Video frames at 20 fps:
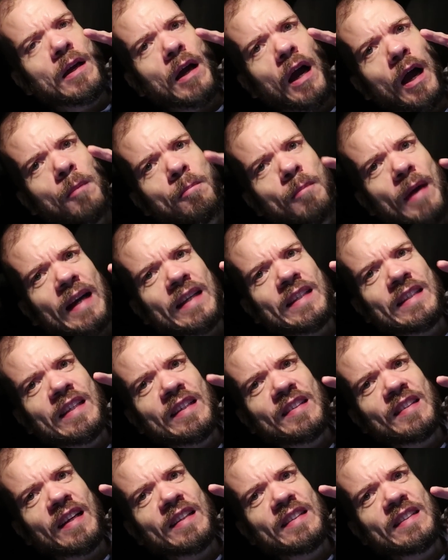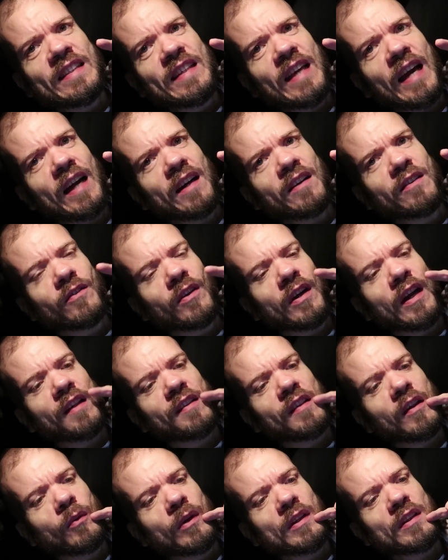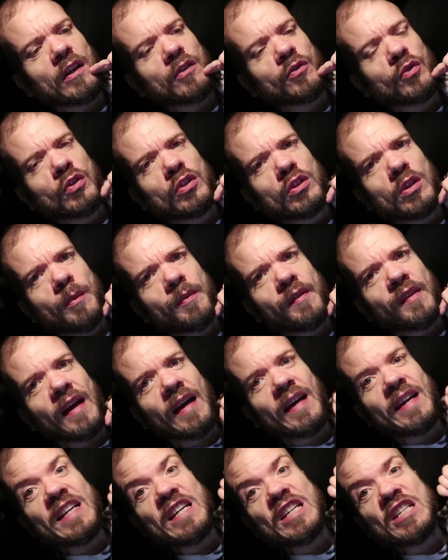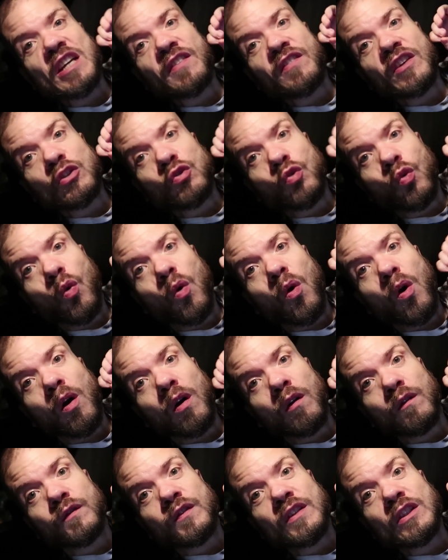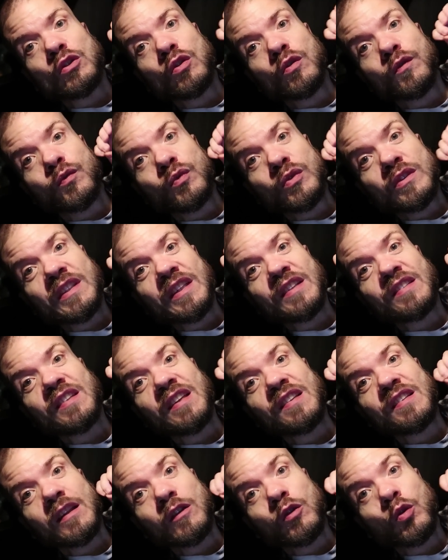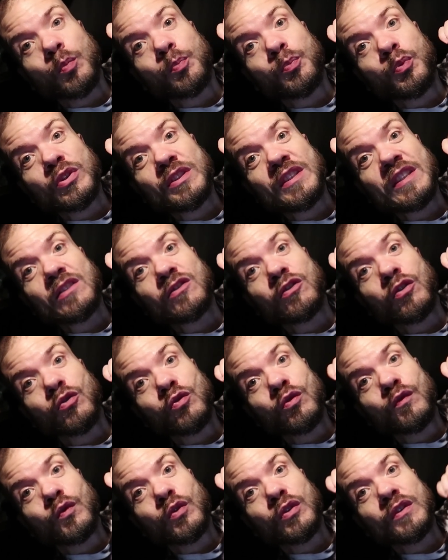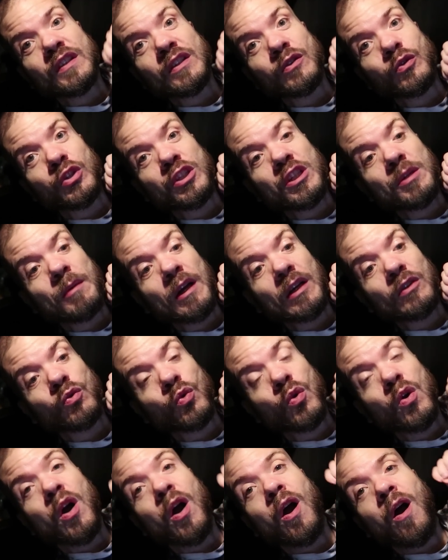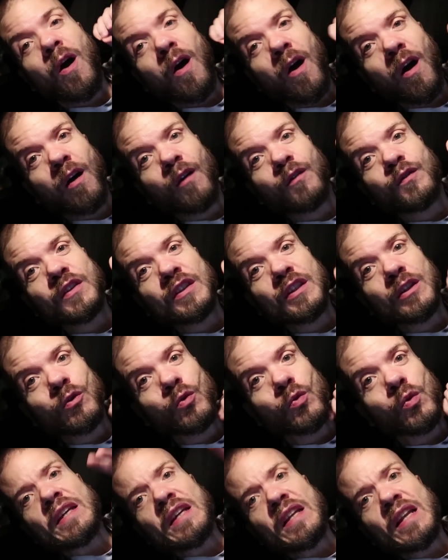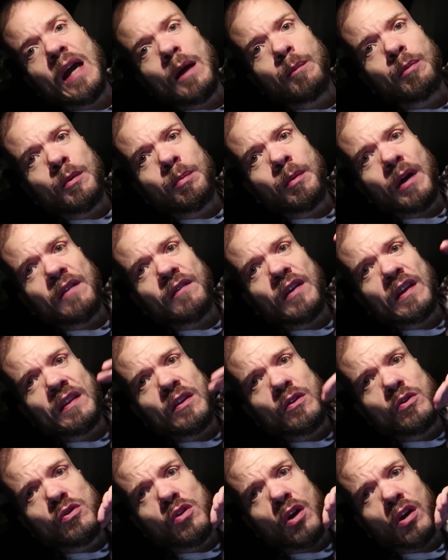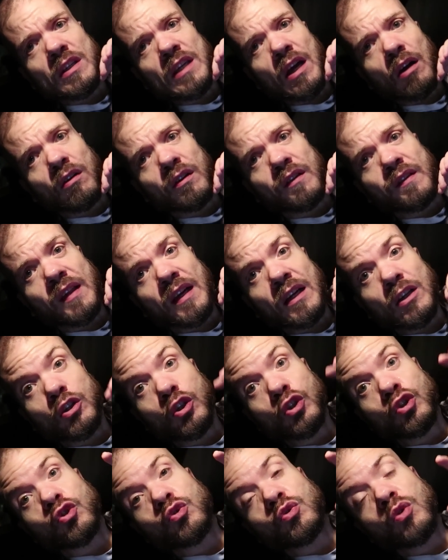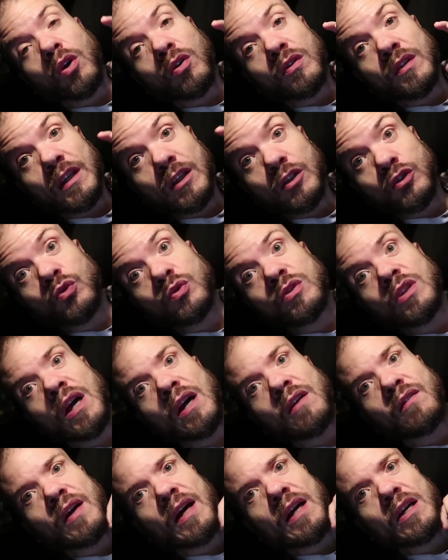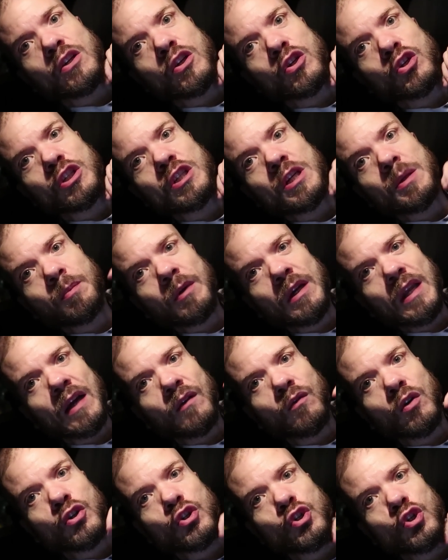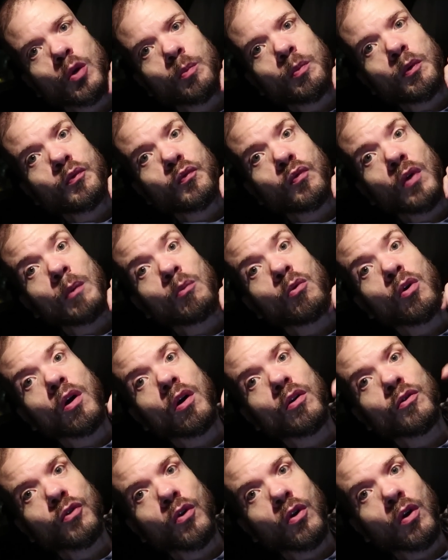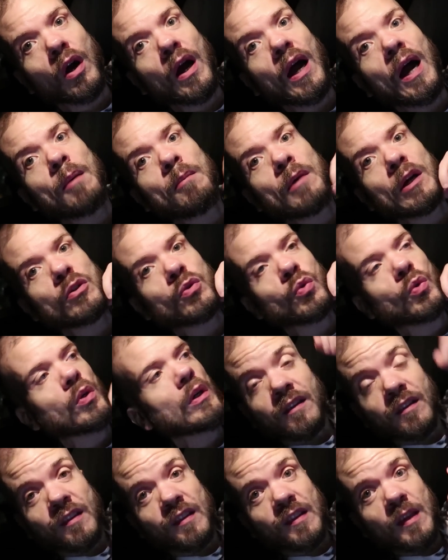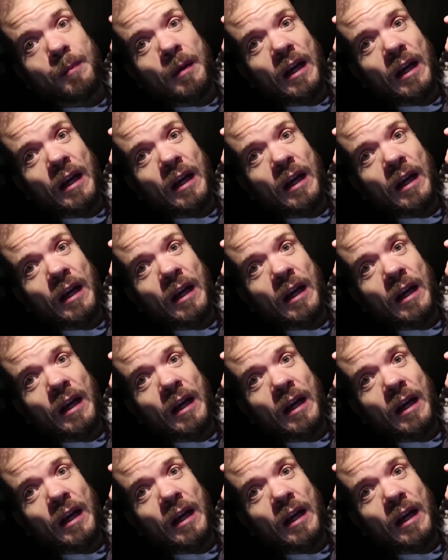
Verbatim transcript: un Voilà, ça doit être un truc comme ça et j'avais trop envie de vous tester cette petite nouveauté de chez McDo en vidéo. Il est à peu près 21h45, je suis rentré du travail, j'ai pris la voiture pour pouvoir me rendre à McDo. C'est